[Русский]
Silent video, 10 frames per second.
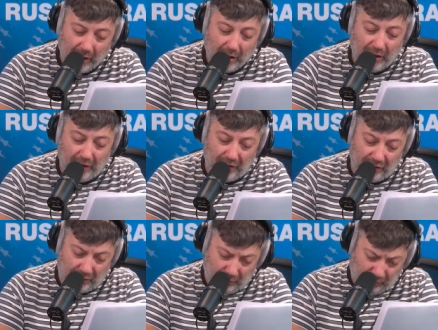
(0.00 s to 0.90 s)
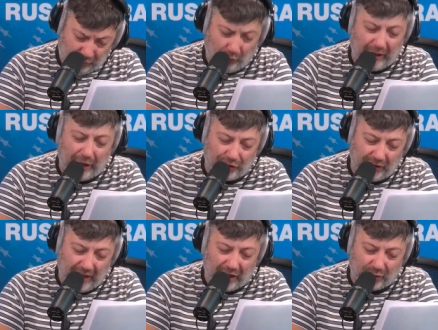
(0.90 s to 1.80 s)
И все
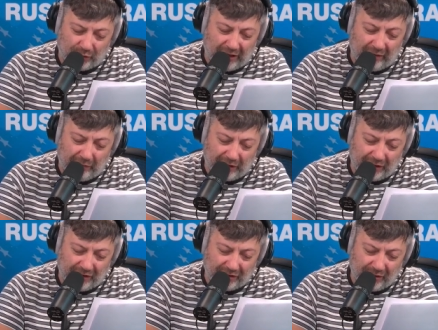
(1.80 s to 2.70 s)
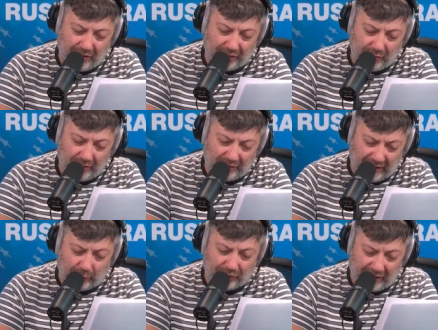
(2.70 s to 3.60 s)
дальше и дальше устанавливает государ...
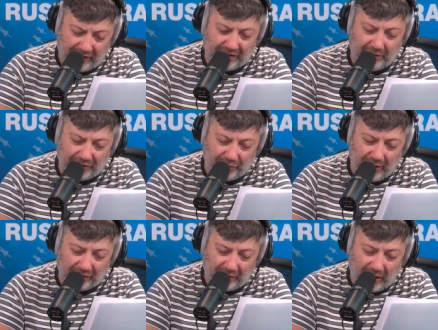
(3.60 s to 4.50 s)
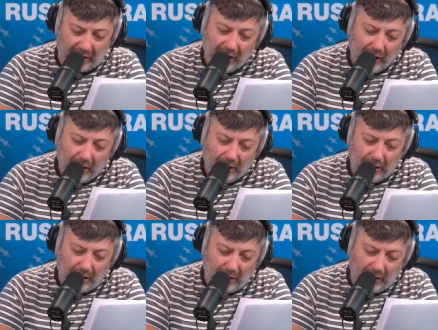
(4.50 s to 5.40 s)
статус российского государства как
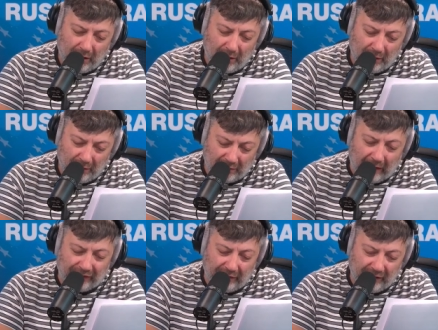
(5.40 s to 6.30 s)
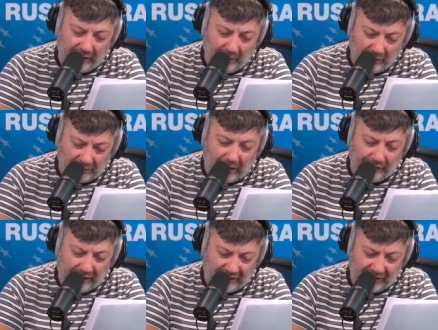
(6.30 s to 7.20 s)
э, главного,
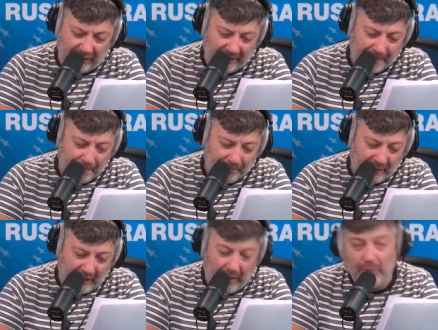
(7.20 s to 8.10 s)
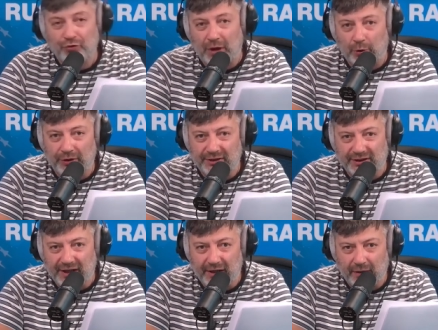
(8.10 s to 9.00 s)
главной силы на международной
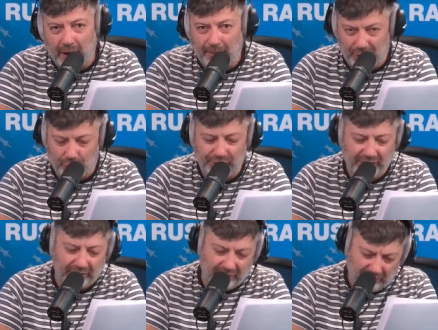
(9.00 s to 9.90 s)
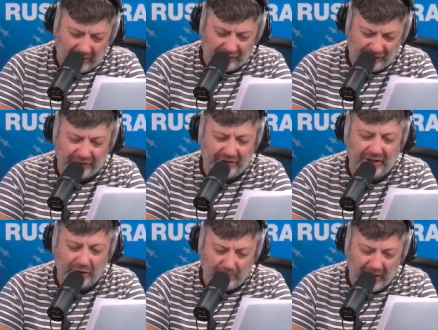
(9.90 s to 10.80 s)
сцене, как большой силы, да, честно
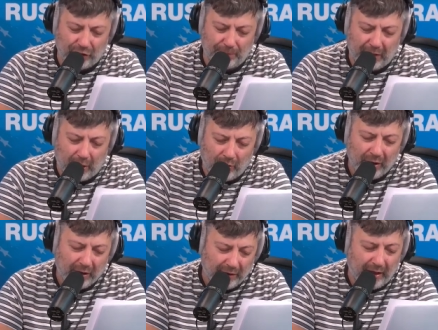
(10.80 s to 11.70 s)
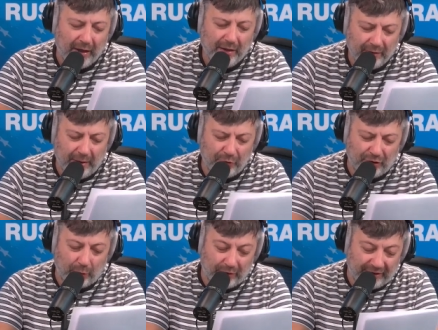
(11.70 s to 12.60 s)
скажем, major power, да, на
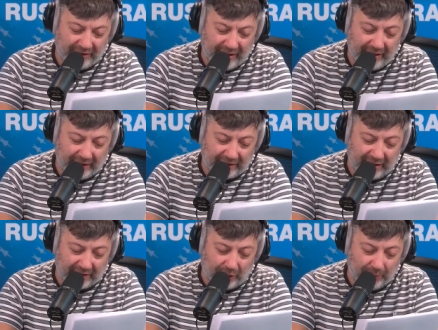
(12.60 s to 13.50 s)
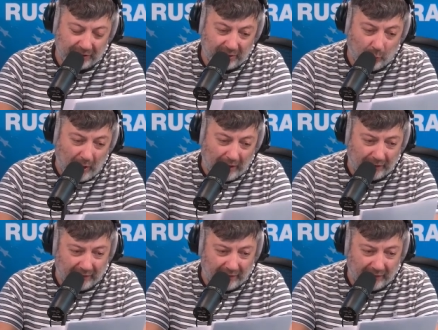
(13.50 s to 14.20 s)
международной сцене. Это сказал мистер Уанг.